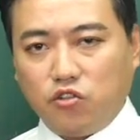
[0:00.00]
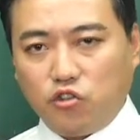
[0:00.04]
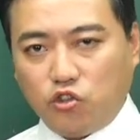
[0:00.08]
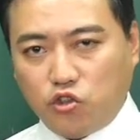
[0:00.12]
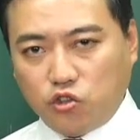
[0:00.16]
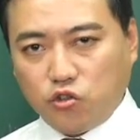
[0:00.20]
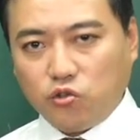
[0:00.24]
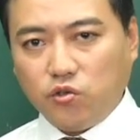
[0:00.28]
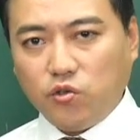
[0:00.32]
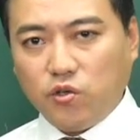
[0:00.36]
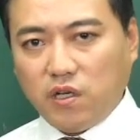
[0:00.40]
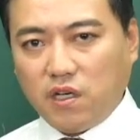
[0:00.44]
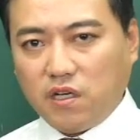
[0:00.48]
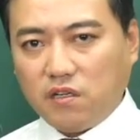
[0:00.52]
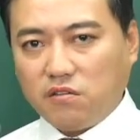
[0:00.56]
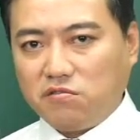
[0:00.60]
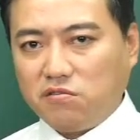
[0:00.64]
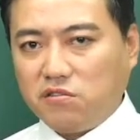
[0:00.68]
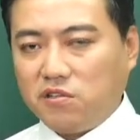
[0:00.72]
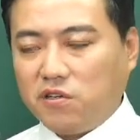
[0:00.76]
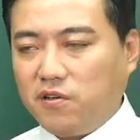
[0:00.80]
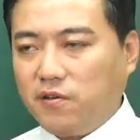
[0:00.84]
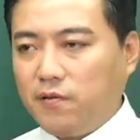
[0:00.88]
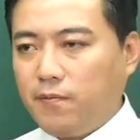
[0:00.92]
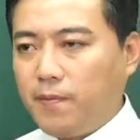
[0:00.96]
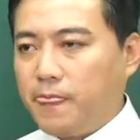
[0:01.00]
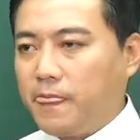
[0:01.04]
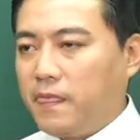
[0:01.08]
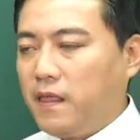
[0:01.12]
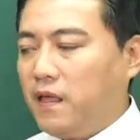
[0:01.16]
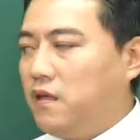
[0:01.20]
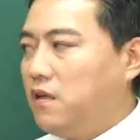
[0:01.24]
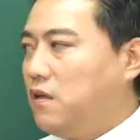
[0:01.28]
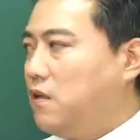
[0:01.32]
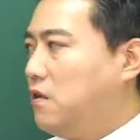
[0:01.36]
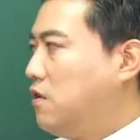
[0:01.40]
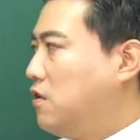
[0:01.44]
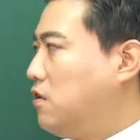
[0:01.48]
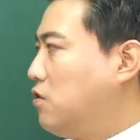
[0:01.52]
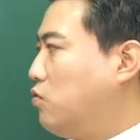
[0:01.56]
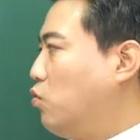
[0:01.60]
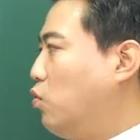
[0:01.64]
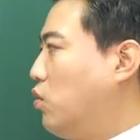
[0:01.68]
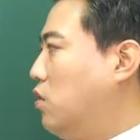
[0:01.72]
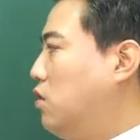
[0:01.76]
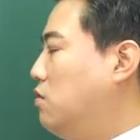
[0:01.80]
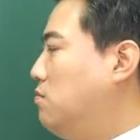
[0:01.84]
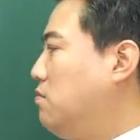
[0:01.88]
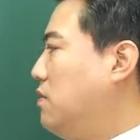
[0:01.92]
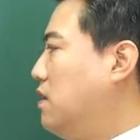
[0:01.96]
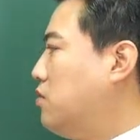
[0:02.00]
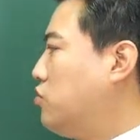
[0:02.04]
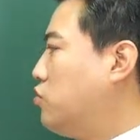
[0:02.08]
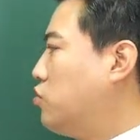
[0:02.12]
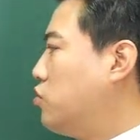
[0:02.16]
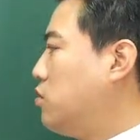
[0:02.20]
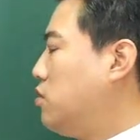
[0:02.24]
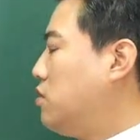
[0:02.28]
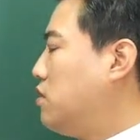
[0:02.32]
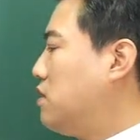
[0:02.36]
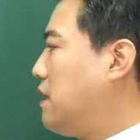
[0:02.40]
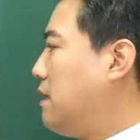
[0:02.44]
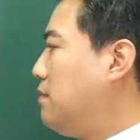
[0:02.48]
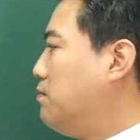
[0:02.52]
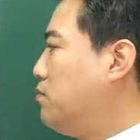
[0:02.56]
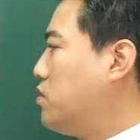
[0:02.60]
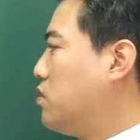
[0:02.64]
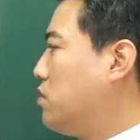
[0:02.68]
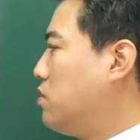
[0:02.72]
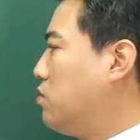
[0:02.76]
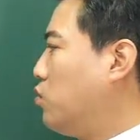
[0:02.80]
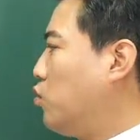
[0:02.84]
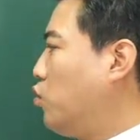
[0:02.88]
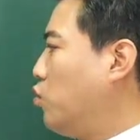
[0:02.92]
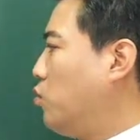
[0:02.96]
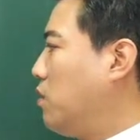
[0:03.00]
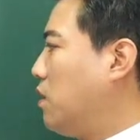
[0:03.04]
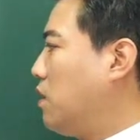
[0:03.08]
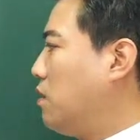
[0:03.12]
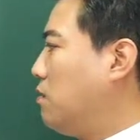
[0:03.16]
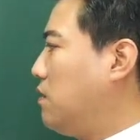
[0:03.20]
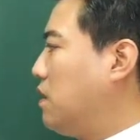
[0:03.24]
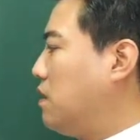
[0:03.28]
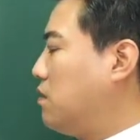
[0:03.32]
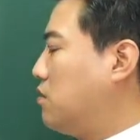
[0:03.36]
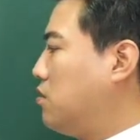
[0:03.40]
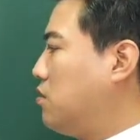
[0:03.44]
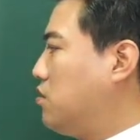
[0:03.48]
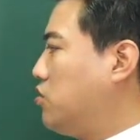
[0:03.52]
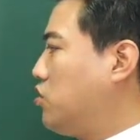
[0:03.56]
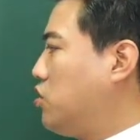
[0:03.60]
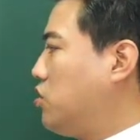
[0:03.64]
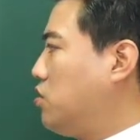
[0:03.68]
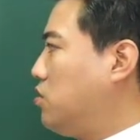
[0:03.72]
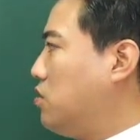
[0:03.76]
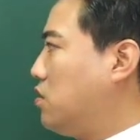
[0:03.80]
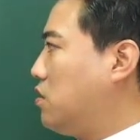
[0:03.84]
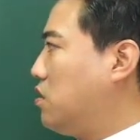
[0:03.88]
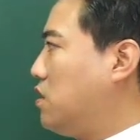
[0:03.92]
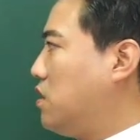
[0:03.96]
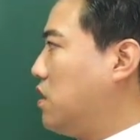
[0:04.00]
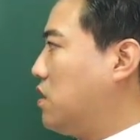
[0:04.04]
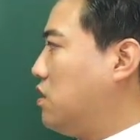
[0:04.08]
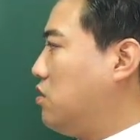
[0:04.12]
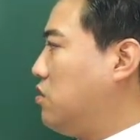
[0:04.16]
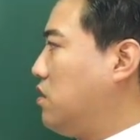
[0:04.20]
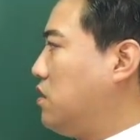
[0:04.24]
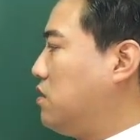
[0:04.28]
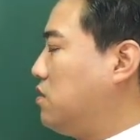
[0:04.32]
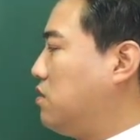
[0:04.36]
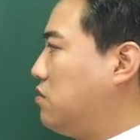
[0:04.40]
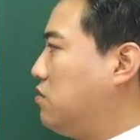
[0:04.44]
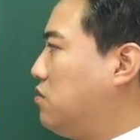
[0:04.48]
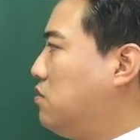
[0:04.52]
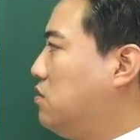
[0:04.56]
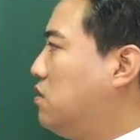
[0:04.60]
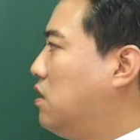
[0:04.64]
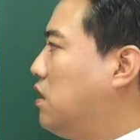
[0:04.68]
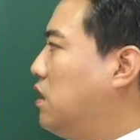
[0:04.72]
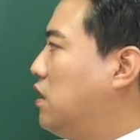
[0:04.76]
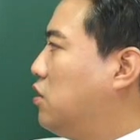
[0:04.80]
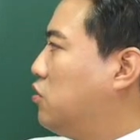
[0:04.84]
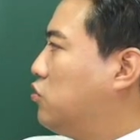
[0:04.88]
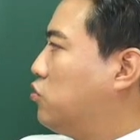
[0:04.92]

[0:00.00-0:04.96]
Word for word: 게 중요하고요. 월 매출 3,500만 원을 취득하기 위해서는